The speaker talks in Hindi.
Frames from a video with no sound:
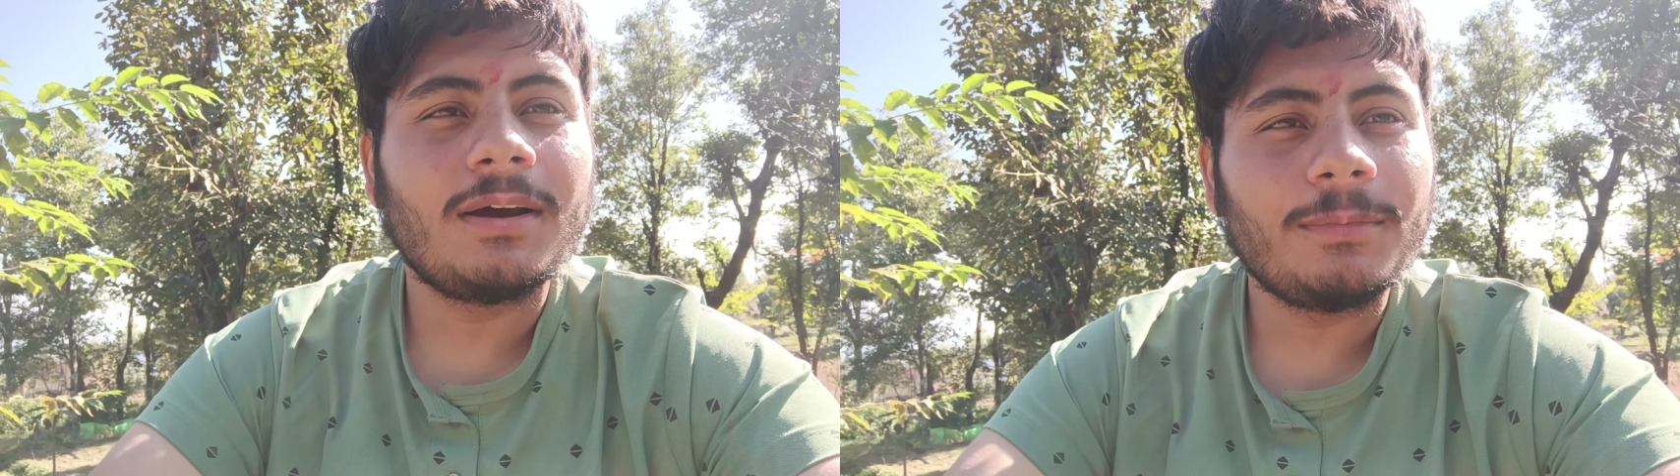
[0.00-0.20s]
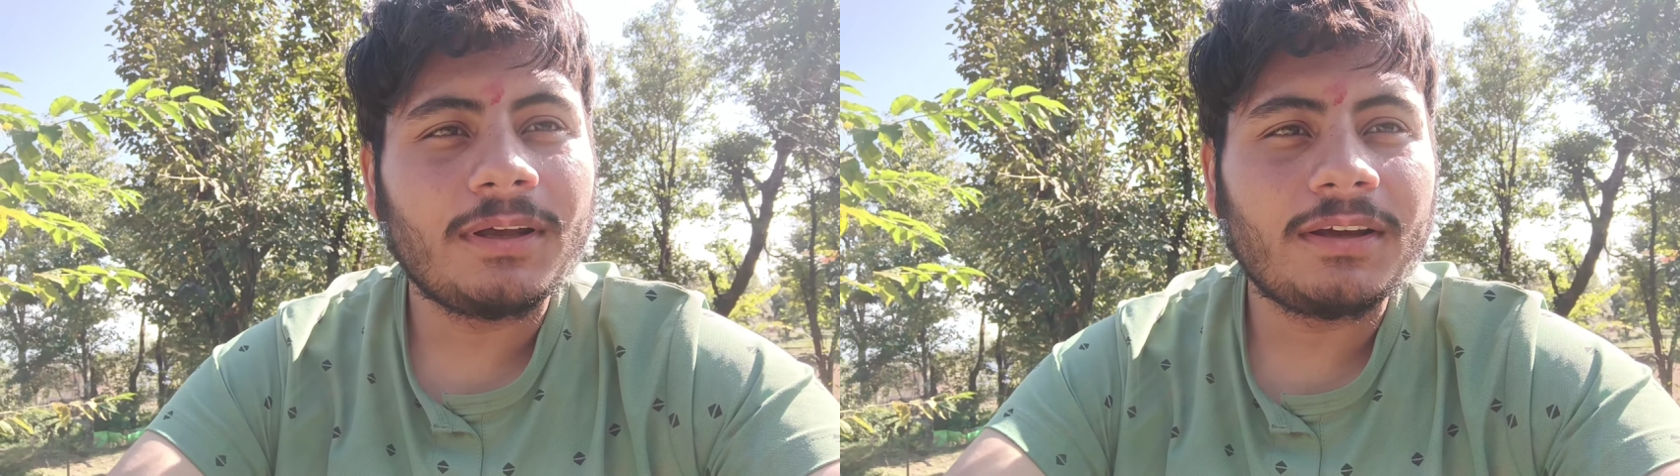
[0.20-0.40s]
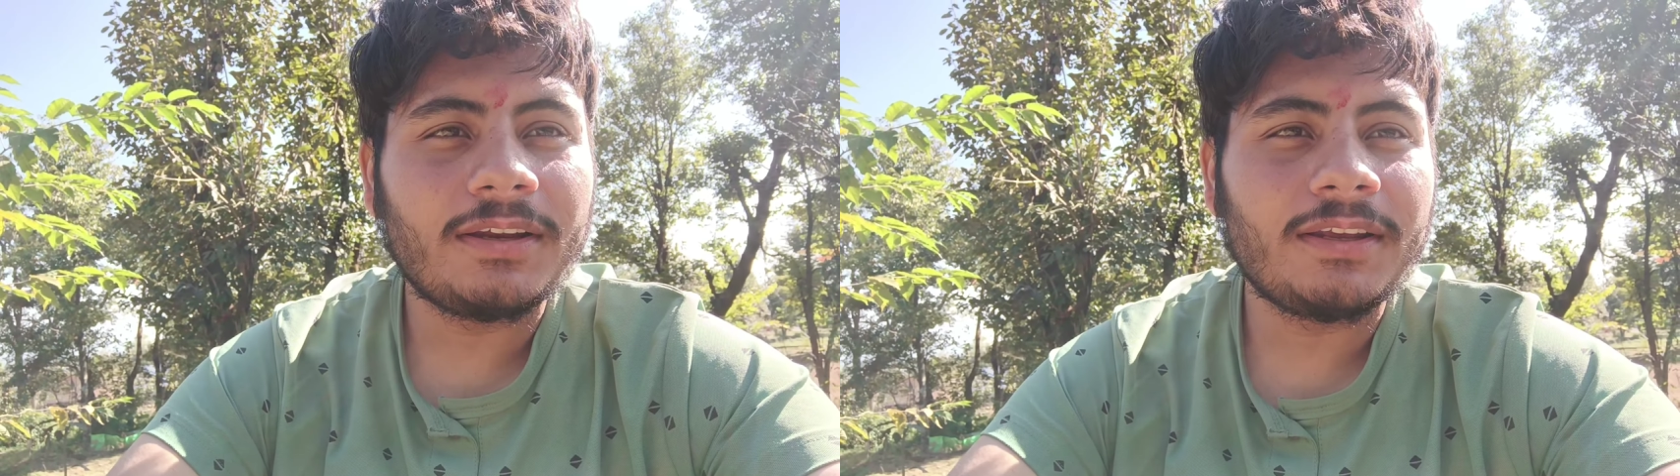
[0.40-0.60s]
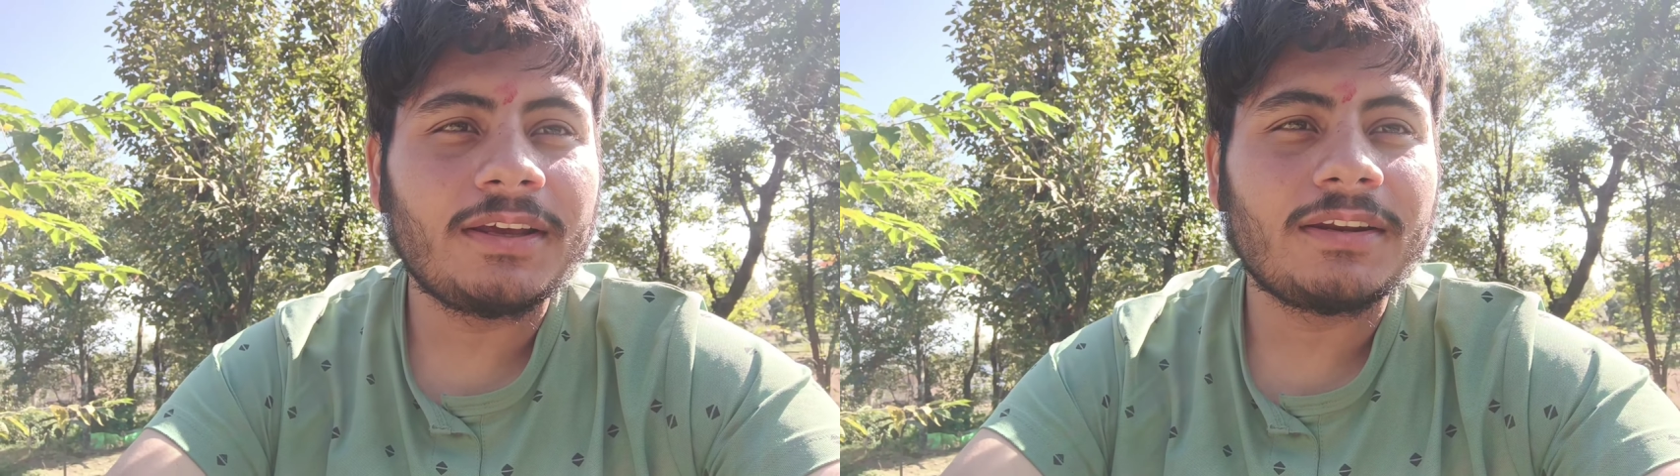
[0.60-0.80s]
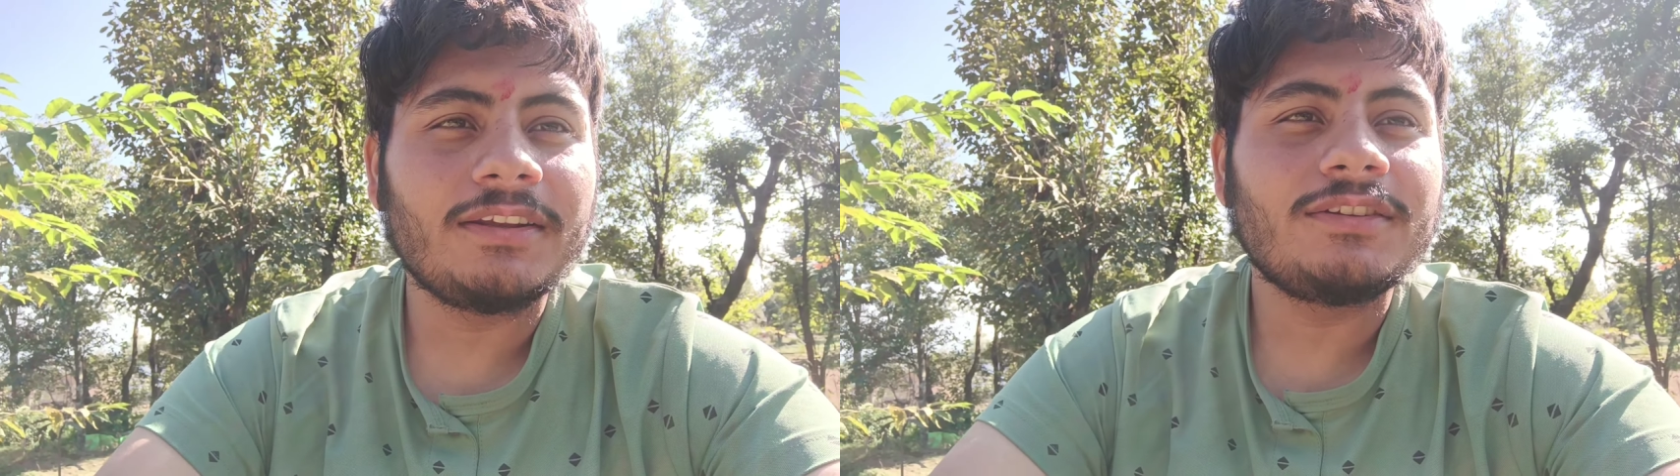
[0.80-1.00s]
काम ना करें
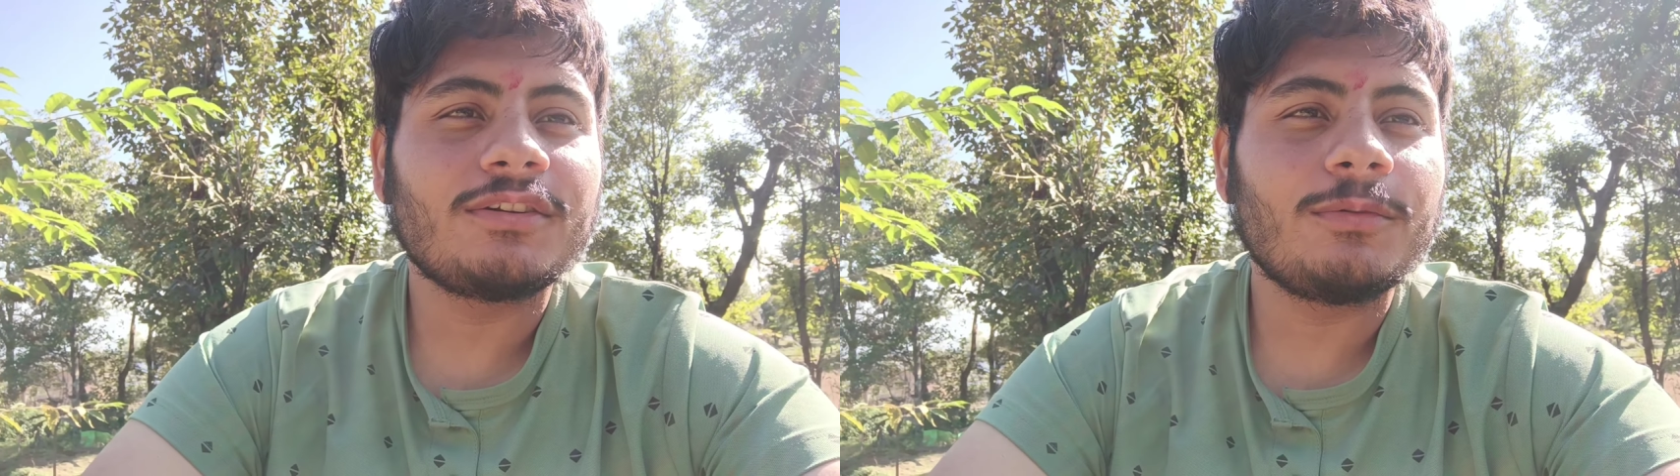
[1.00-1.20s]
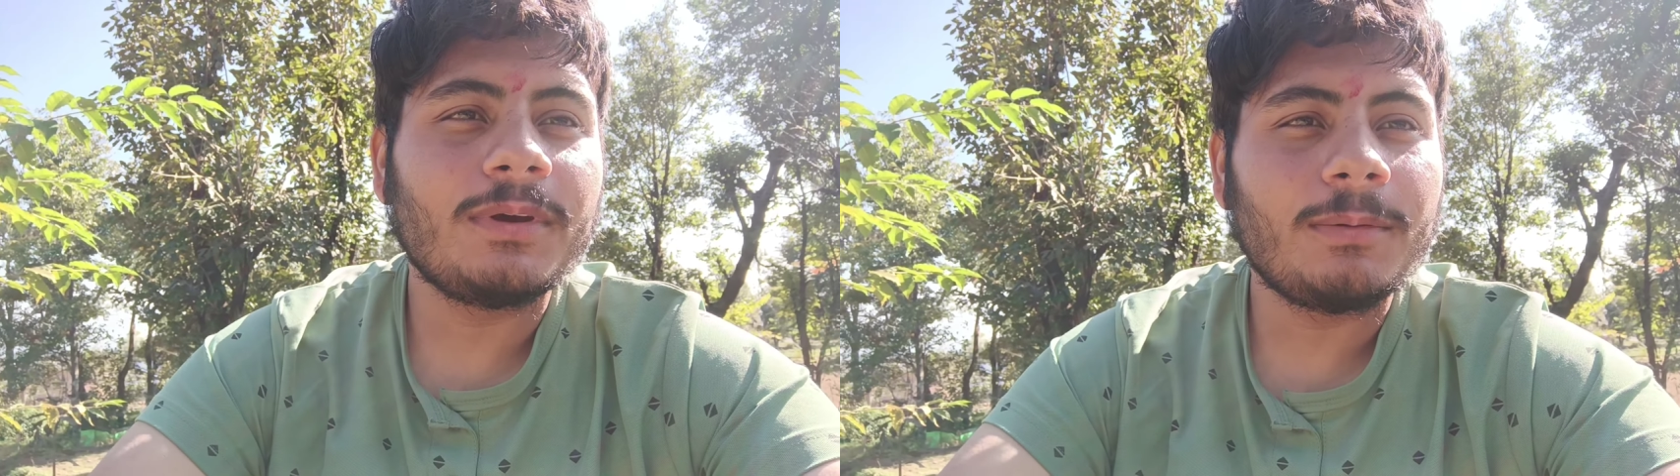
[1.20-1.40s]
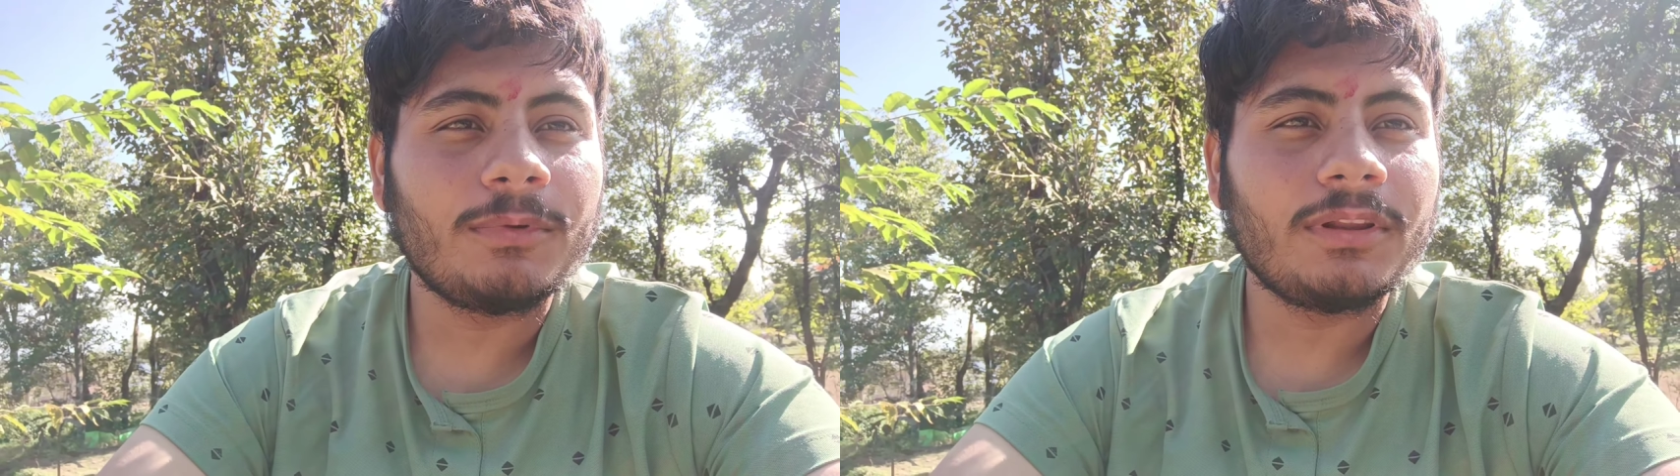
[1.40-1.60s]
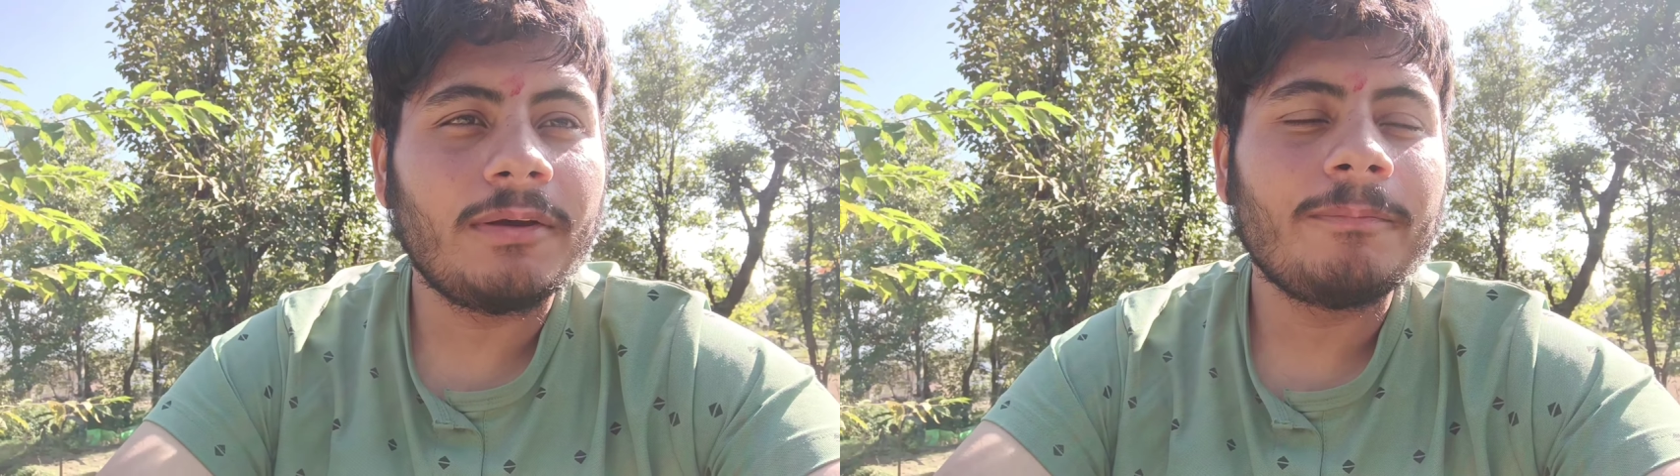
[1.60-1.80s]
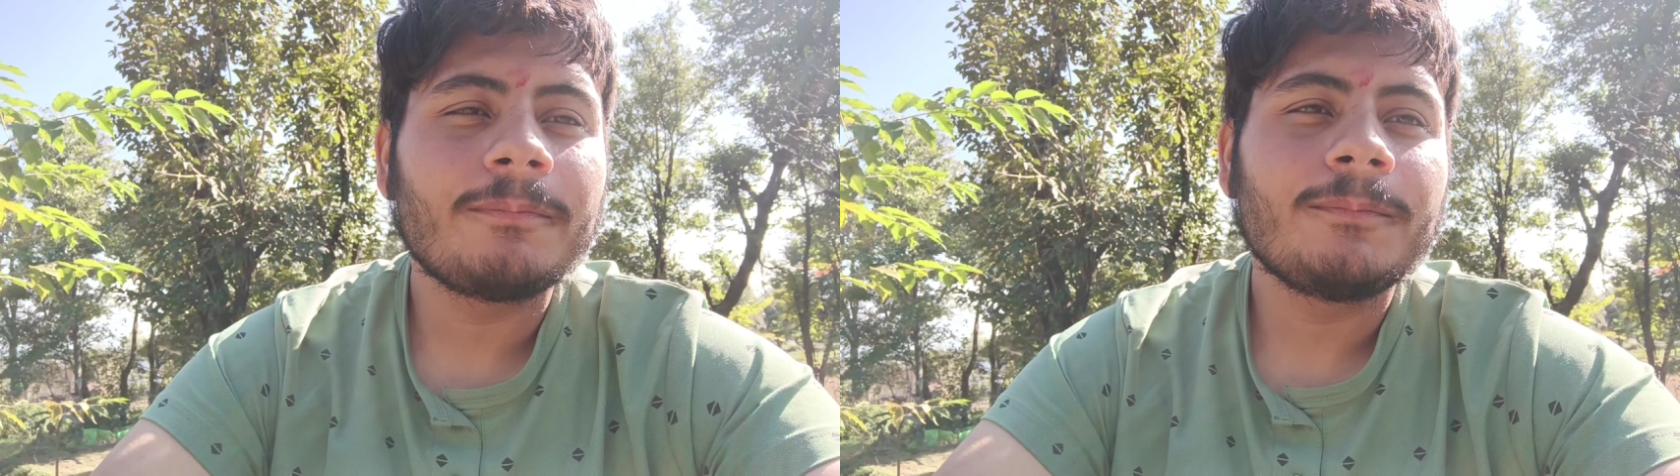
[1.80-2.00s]
यार नेचर को भी हार्म
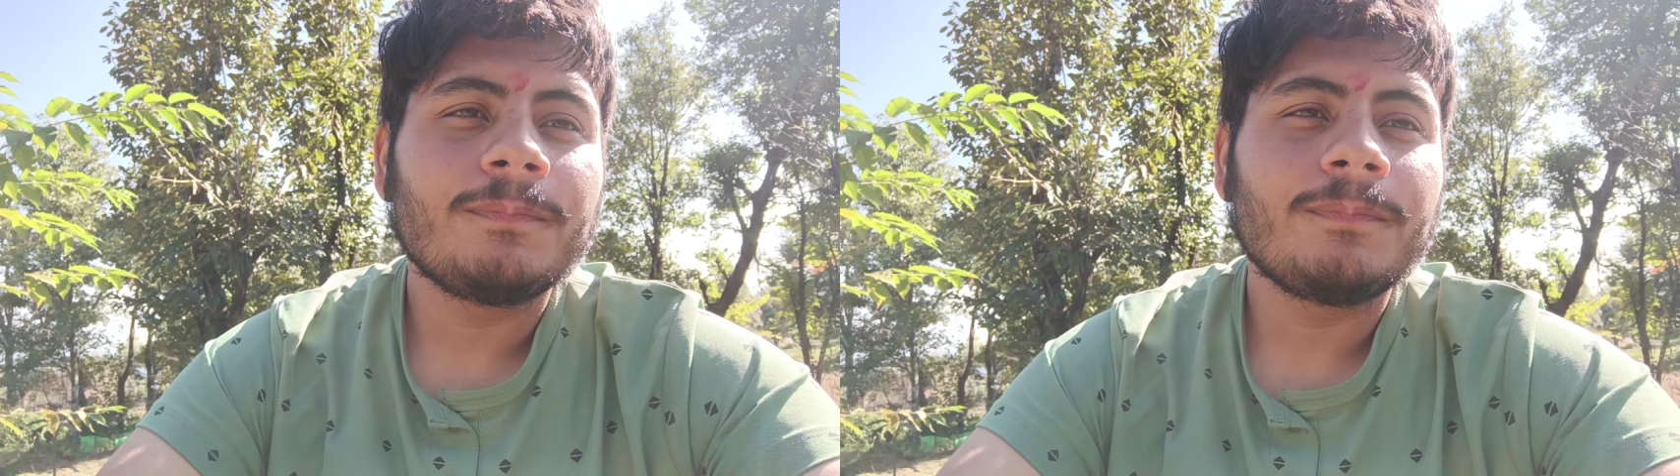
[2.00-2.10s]
होता है